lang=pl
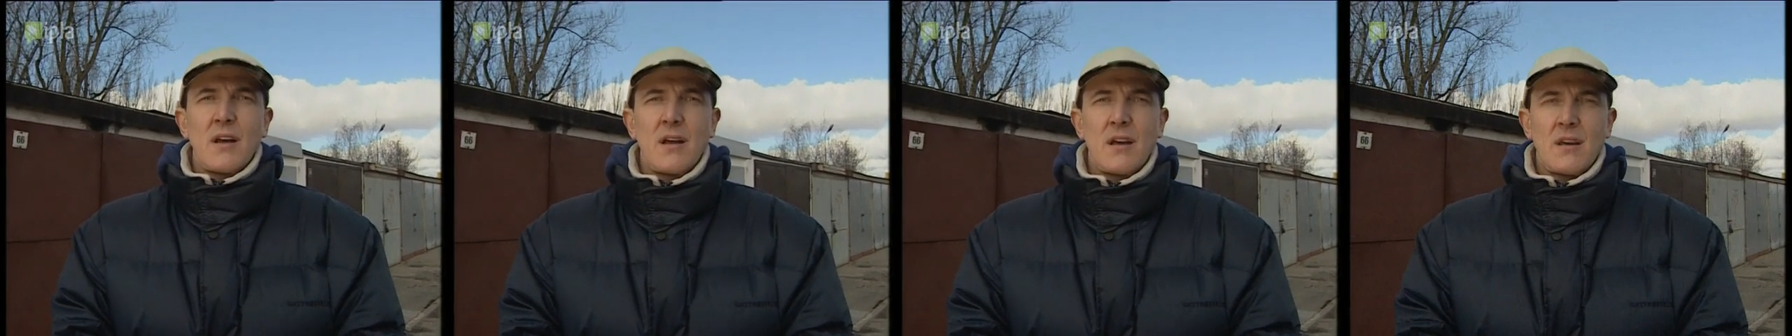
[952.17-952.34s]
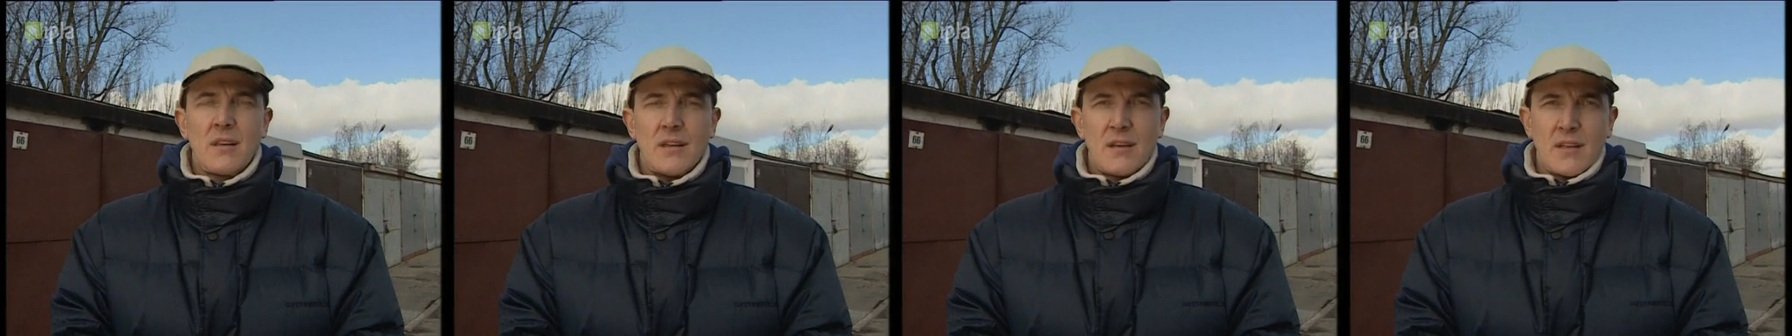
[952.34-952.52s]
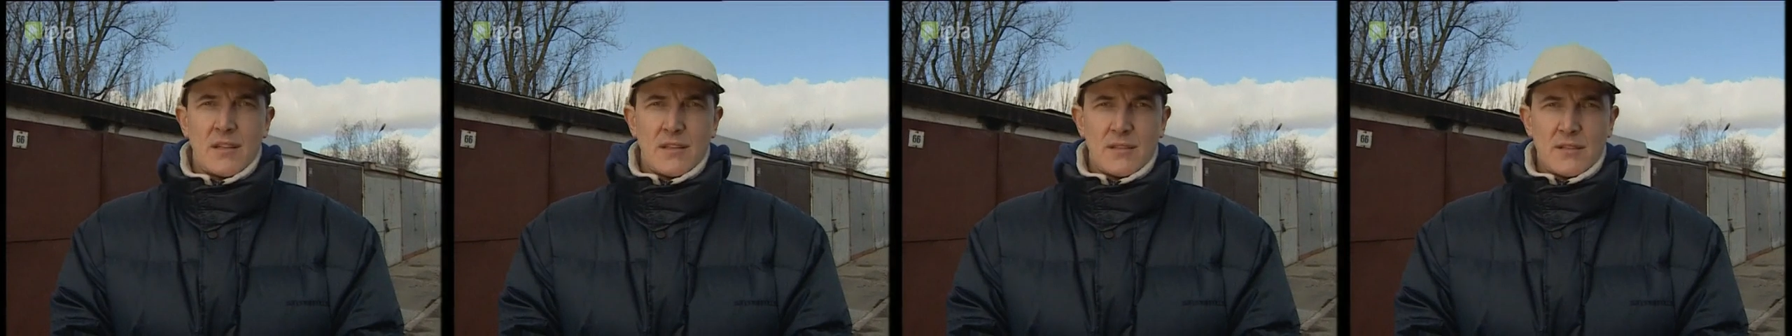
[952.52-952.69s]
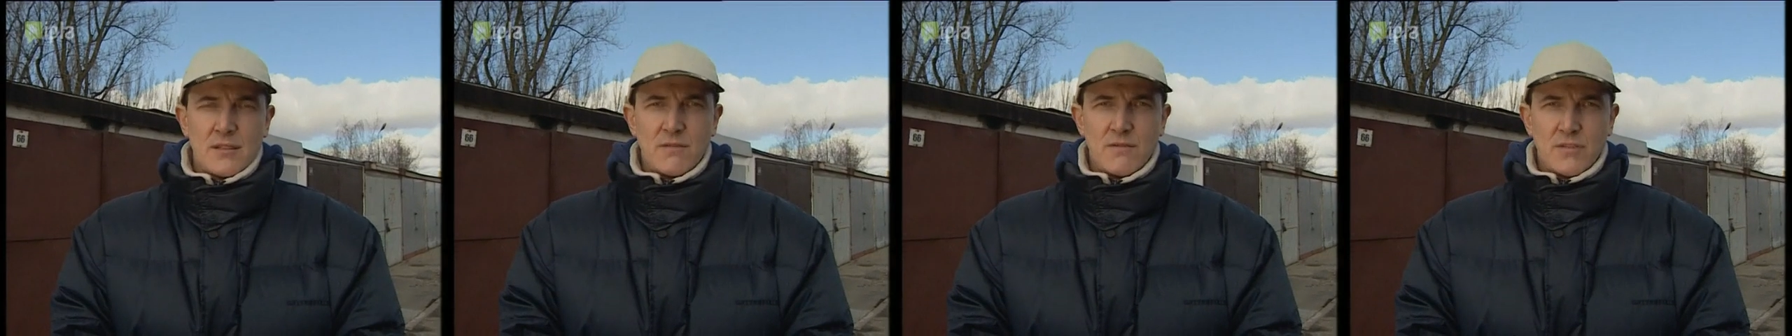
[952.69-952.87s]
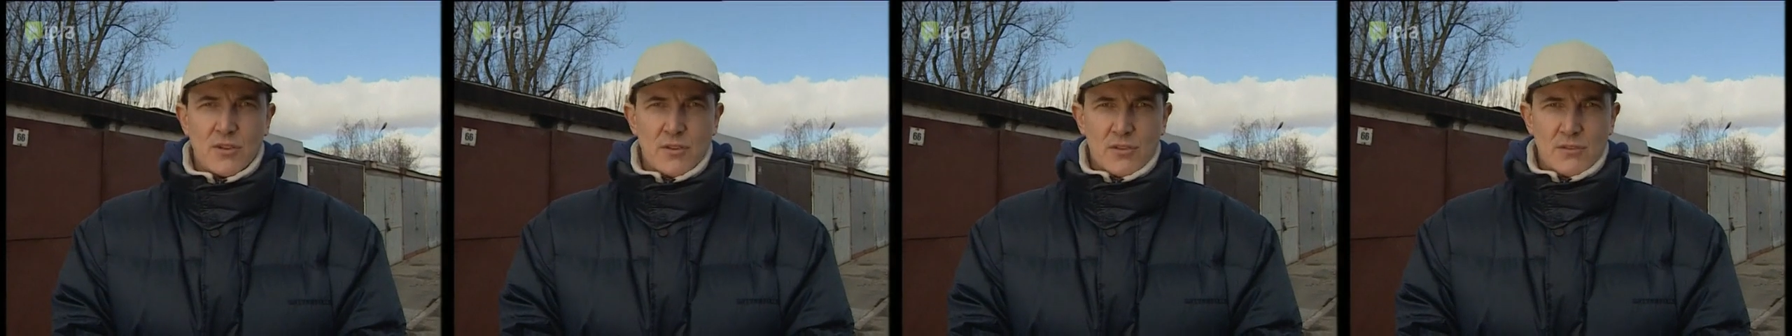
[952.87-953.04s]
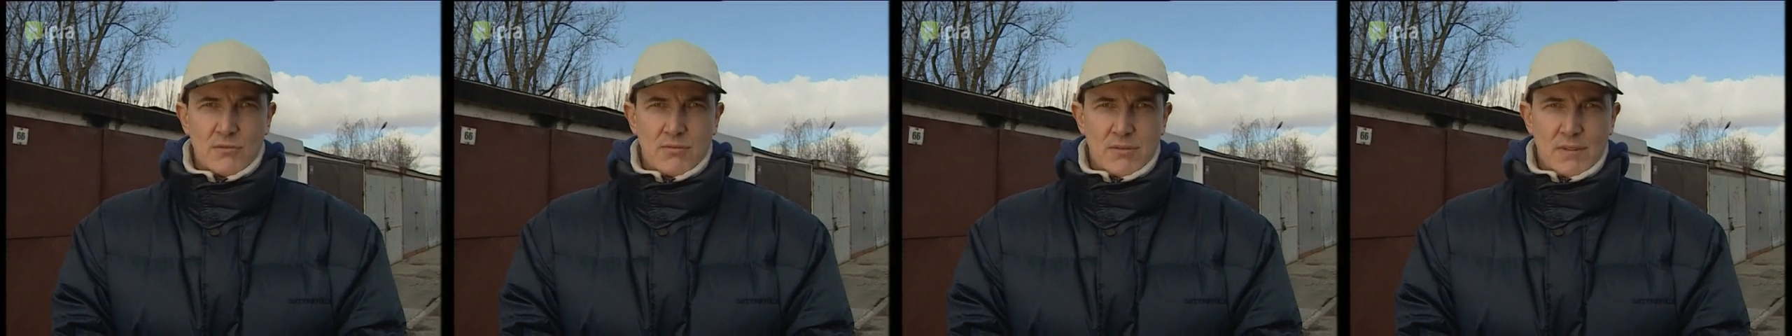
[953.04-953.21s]
relacji
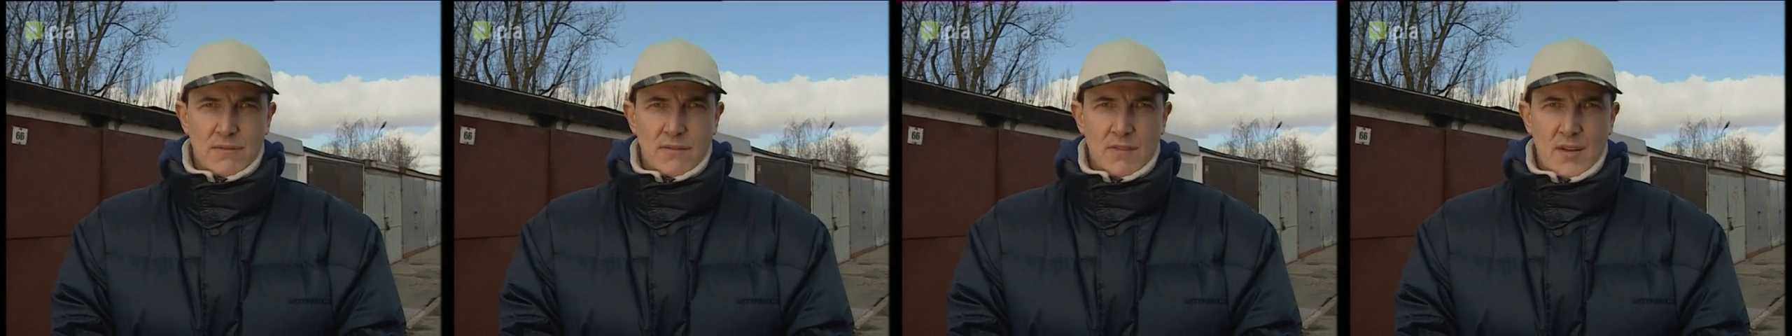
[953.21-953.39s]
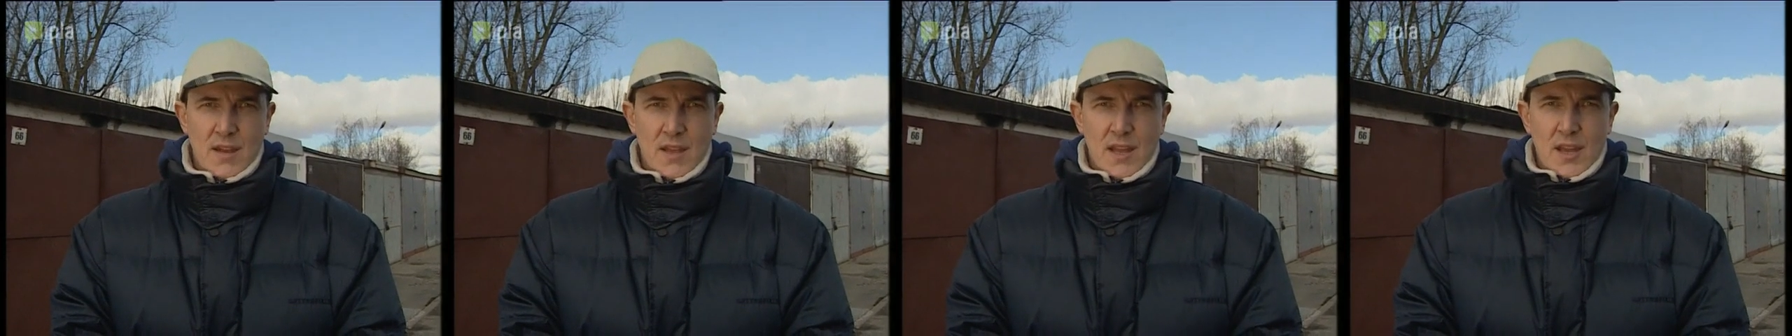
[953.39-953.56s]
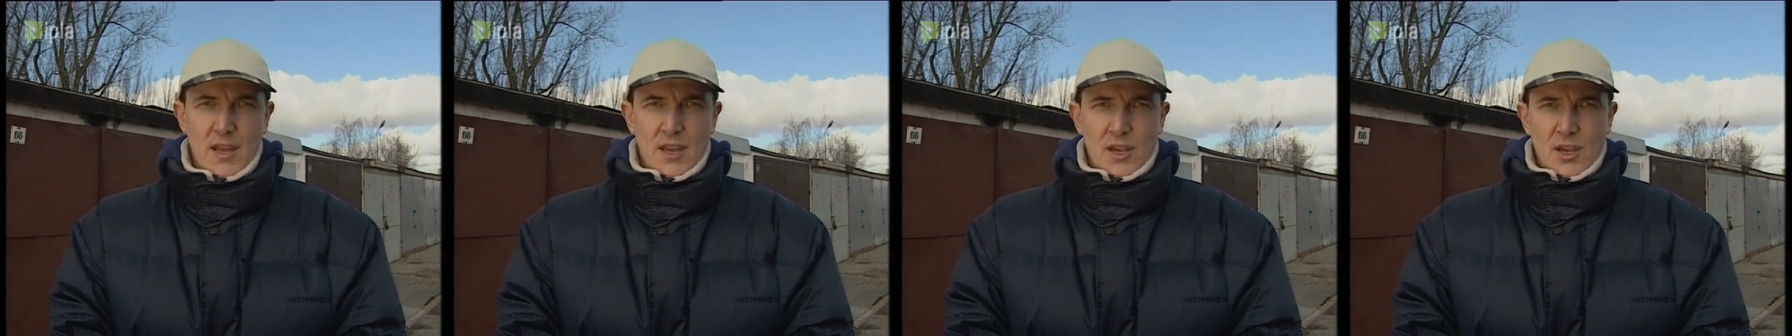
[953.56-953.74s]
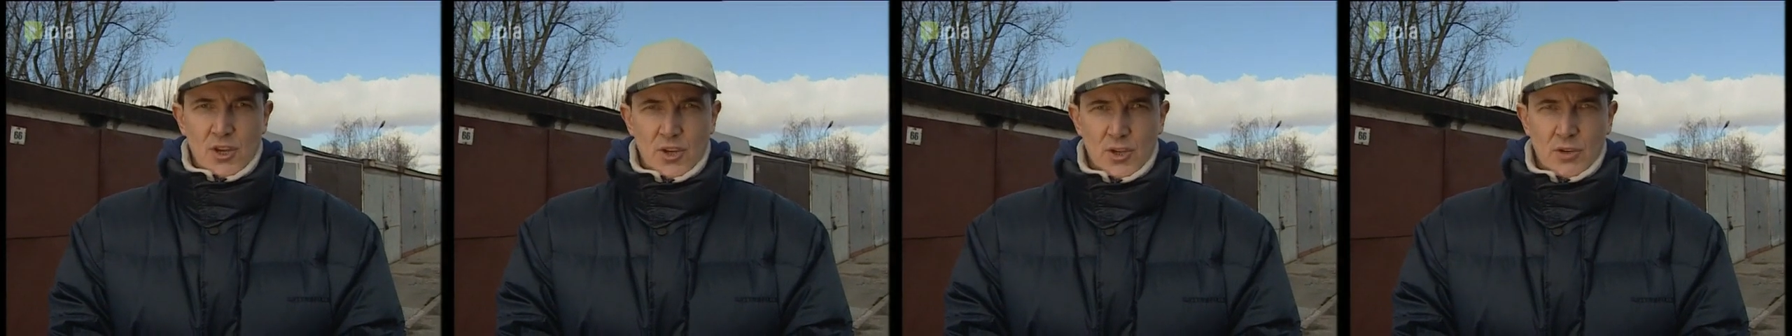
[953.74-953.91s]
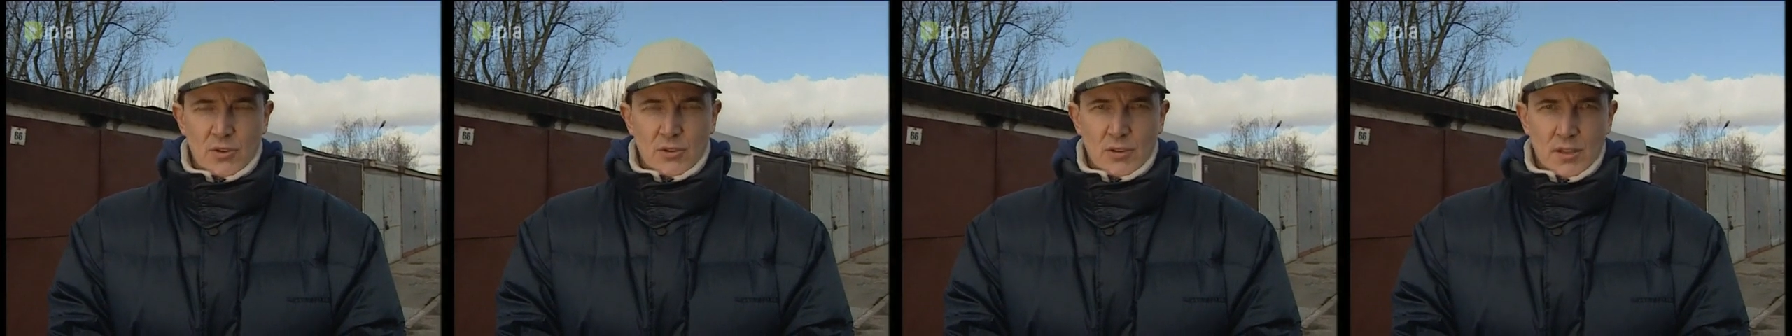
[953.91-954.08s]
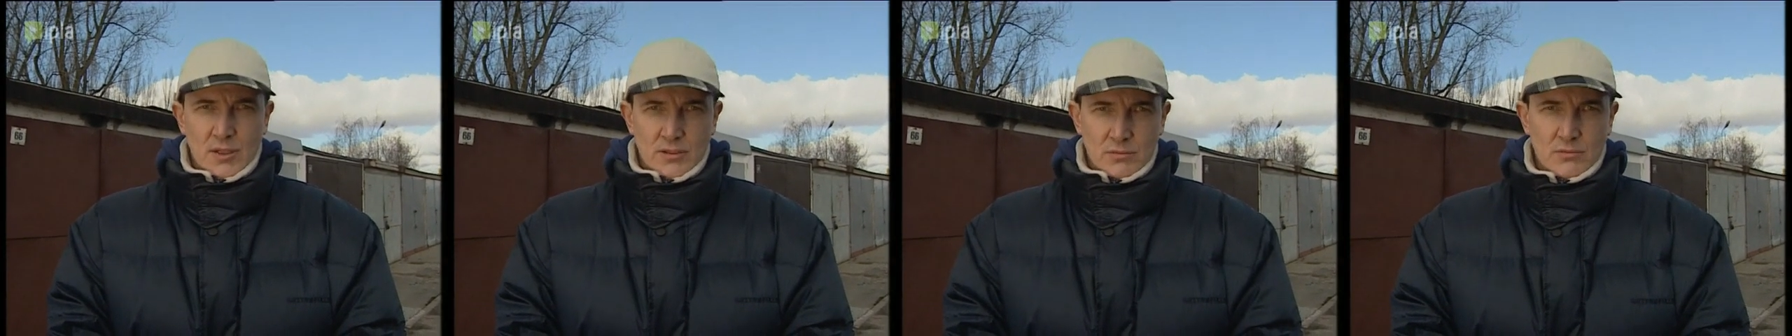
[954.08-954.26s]

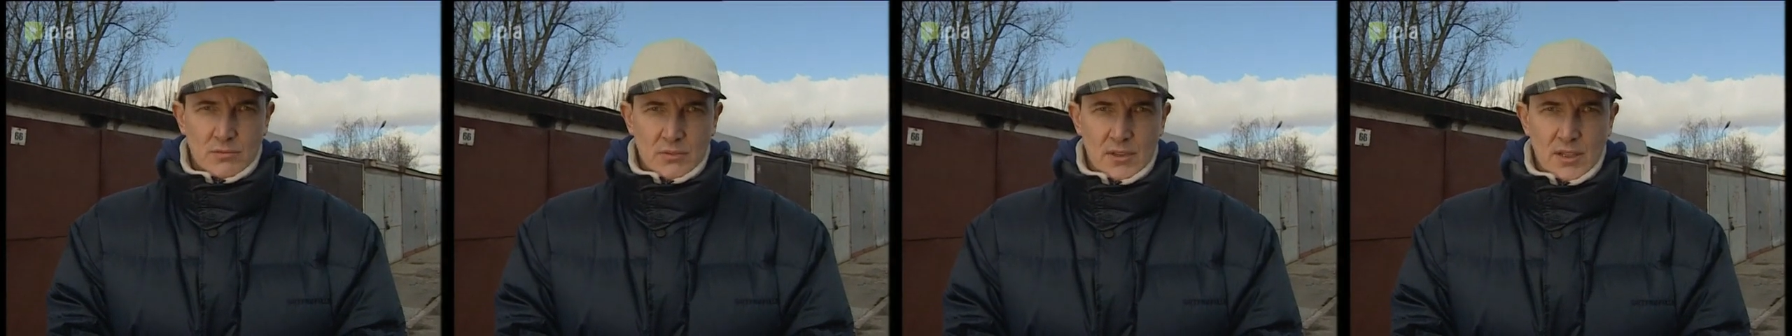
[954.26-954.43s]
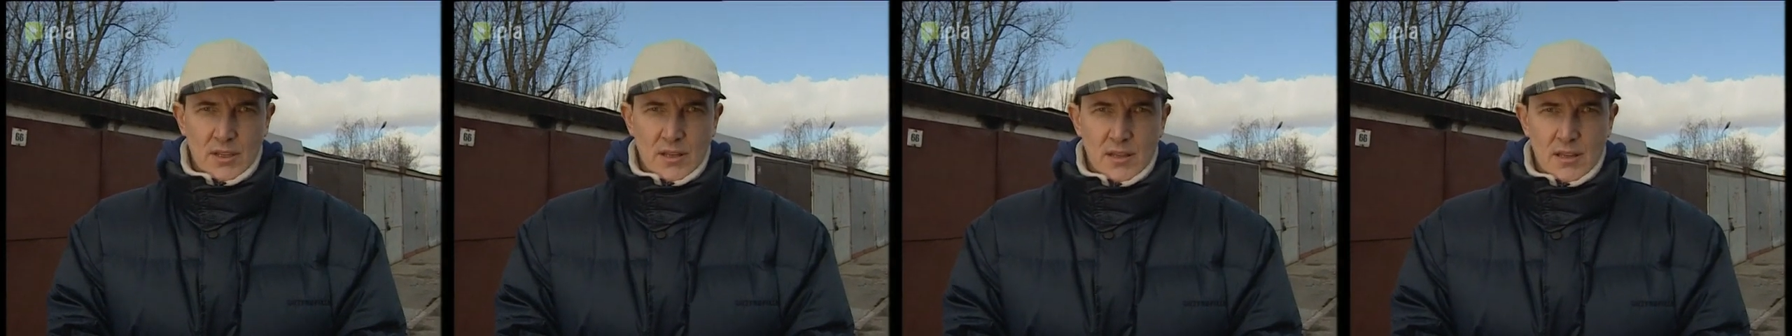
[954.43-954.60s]
Wrocław-Zielona Góra.